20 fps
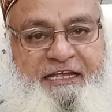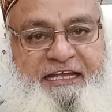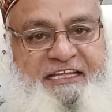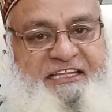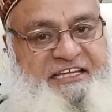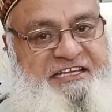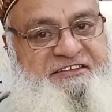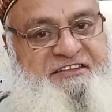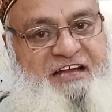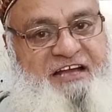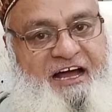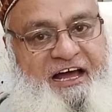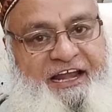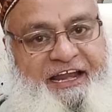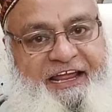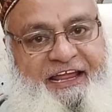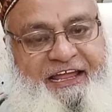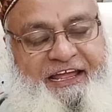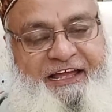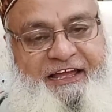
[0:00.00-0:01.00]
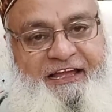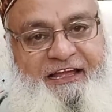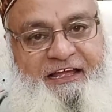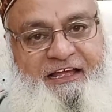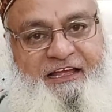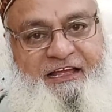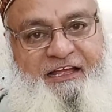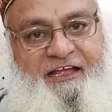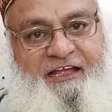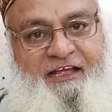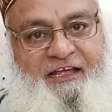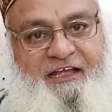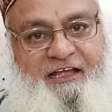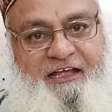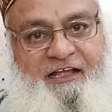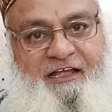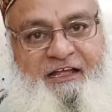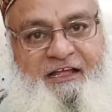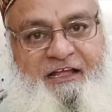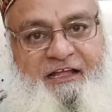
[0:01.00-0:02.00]
के दिन जा रहे हैं
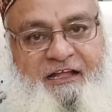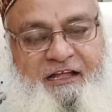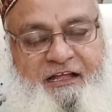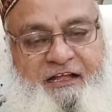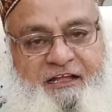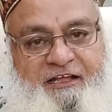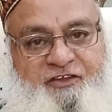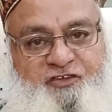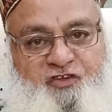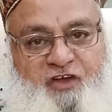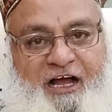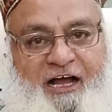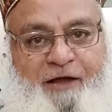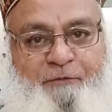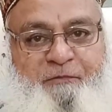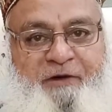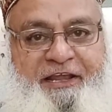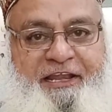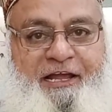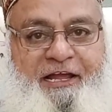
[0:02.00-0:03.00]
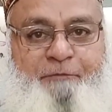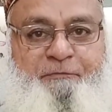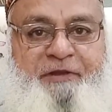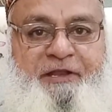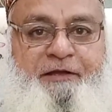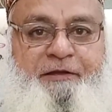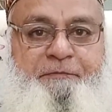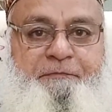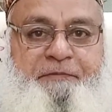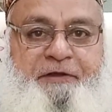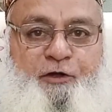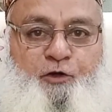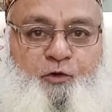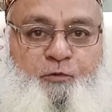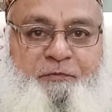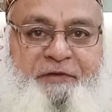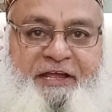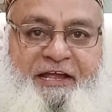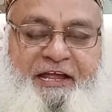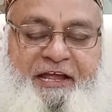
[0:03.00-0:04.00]
सहाबा ने अपने
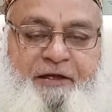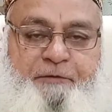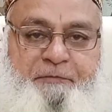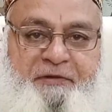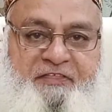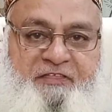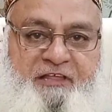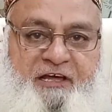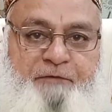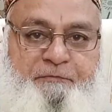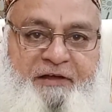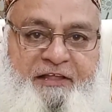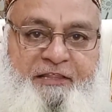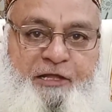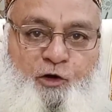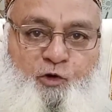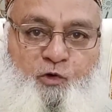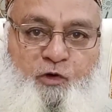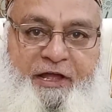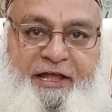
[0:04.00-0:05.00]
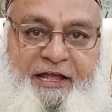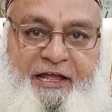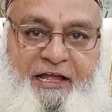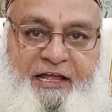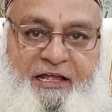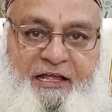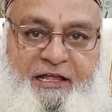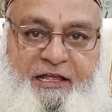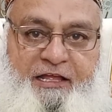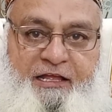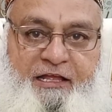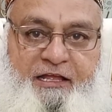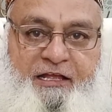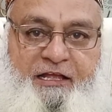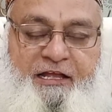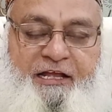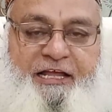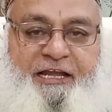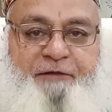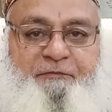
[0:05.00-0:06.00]
पेटों पे एक एक पत्थर बांधा हुआ है
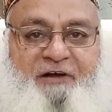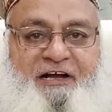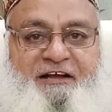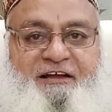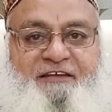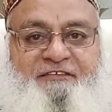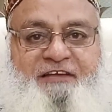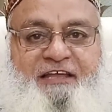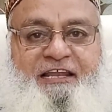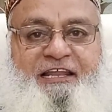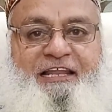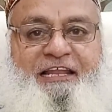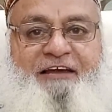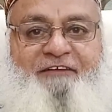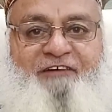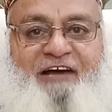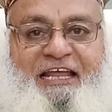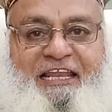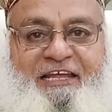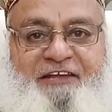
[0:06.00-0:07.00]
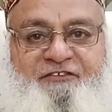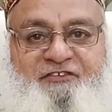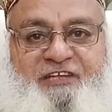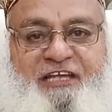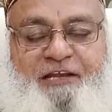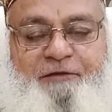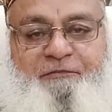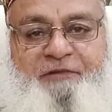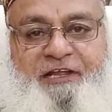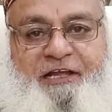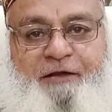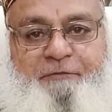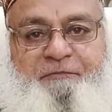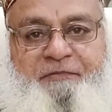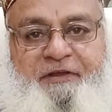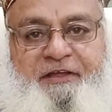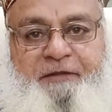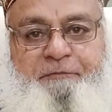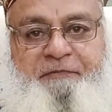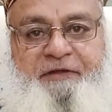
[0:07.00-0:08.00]
करीम आका सल्ला वसलम ने
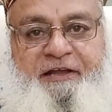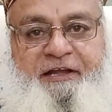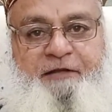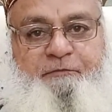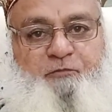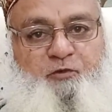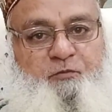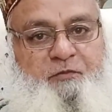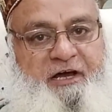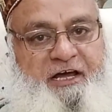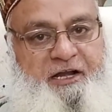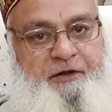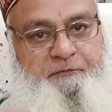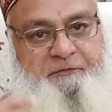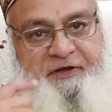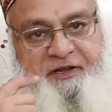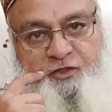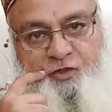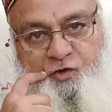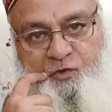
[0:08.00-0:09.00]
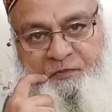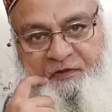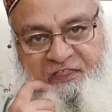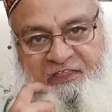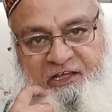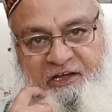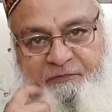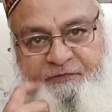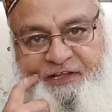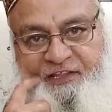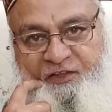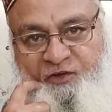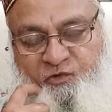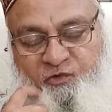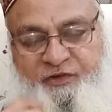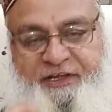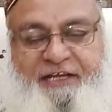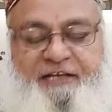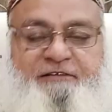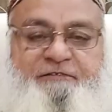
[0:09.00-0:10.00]
अपने पेट मुबारक पर दो पत्थर बांधे
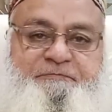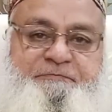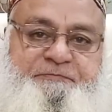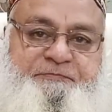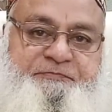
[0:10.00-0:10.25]
हुए हैं